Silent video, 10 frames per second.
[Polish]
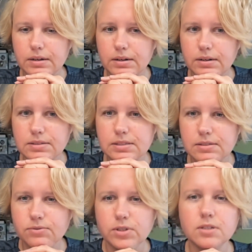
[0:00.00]
e,
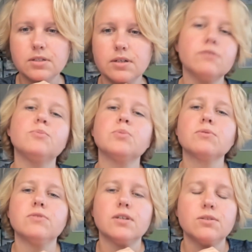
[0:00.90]
zwłaszcza w
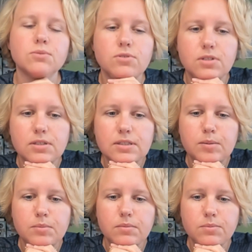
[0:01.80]
porównaniu z
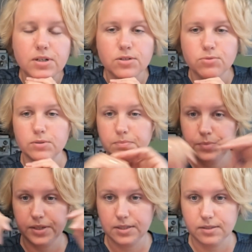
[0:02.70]
czasem przeszłym,
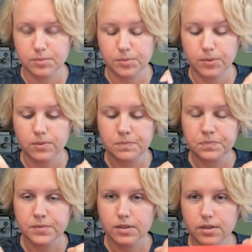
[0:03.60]
past simple
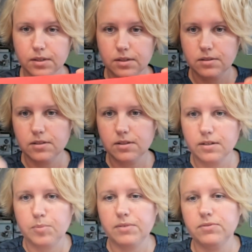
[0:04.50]
gdzie
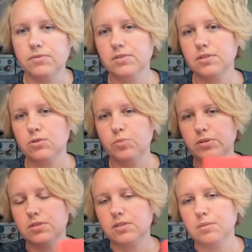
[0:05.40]
tak naprawdę w języku
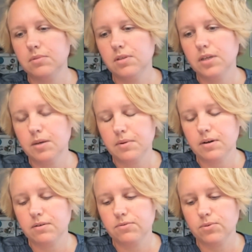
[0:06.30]
polskim nie
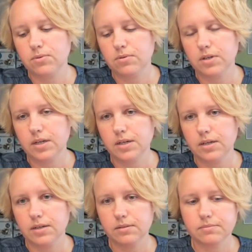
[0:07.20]
ma w
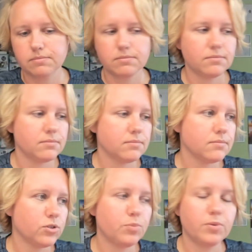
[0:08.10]
ogóle
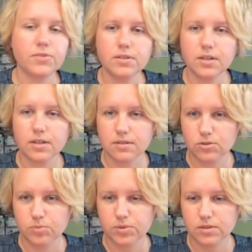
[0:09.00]
mm, odpowiednika
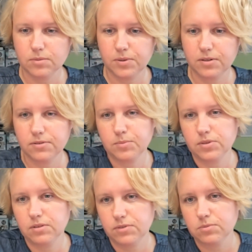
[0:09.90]
czasu present perfect,
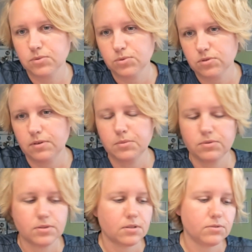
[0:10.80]
ponieważ my
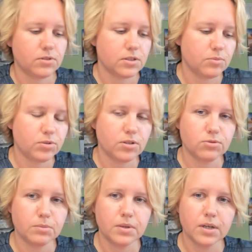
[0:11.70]
używamy wszystko w czasie
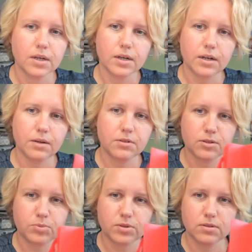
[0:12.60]
przeszłym, a
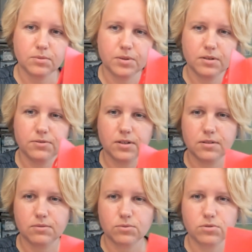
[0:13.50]
czas present
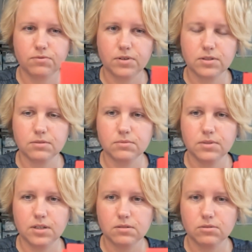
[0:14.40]
perfect używa się
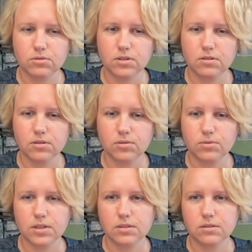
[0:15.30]
też do rzeczy,
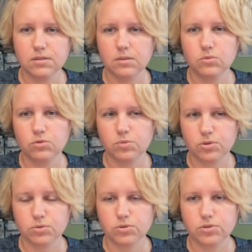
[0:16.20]
które gdzieś tam już w
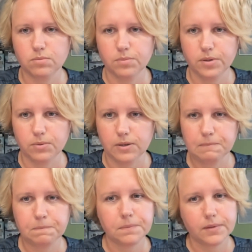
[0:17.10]
przeszłości
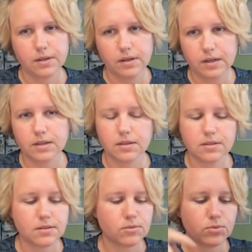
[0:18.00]
były, ale
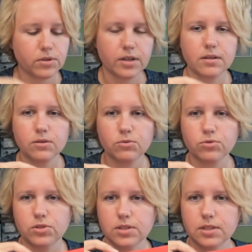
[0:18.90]
jest tutaj
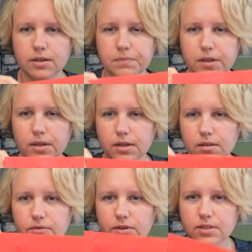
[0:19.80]
różnica.
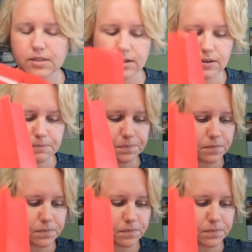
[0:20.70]
No więc tak,